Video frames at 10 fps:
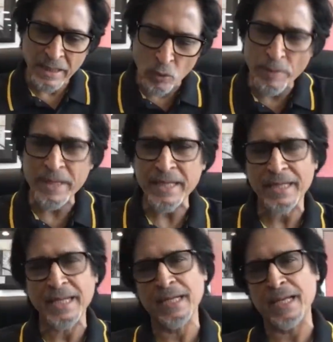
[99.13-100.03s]
उभर के
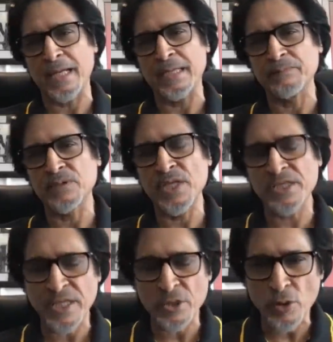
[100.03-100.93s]
खेलना है
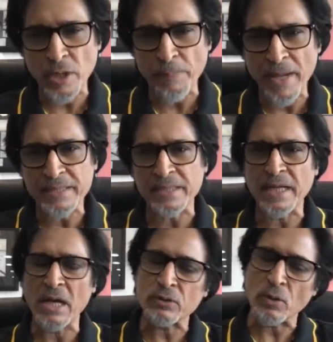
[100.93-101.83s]
जिसकी जो कैपेसिटी
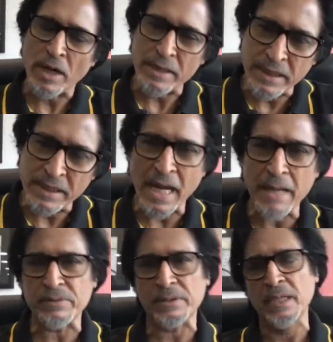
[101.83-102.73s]
है उसको हंड्रेड
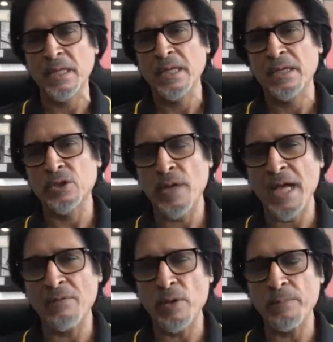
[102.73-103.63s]
टाइम्स जो
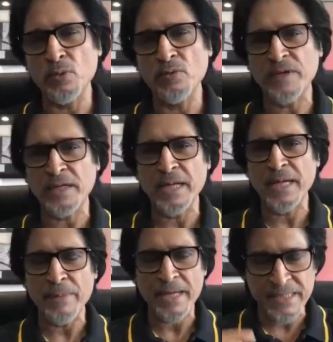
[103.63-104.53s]
है वो इम्प्रूव करना
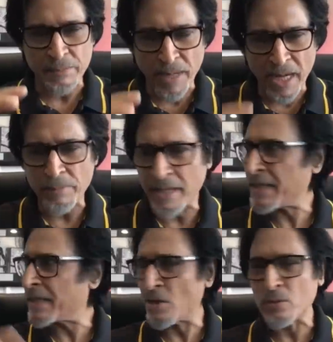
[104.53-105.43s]
है मैं इनसे बार बार
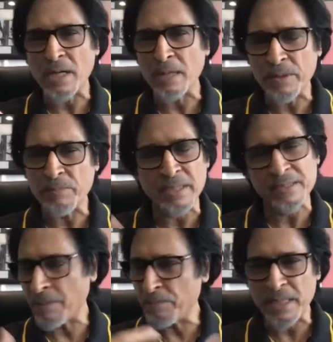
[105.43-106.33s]
ये कहूँगा अभी भी
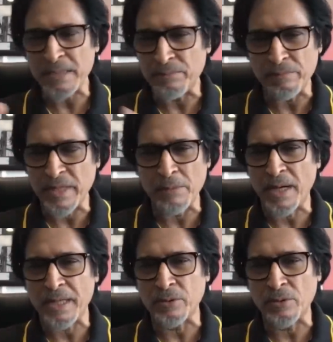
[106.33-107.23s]
जब भी मेरी
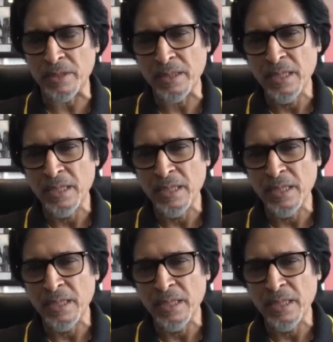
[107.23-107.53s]
बात होगी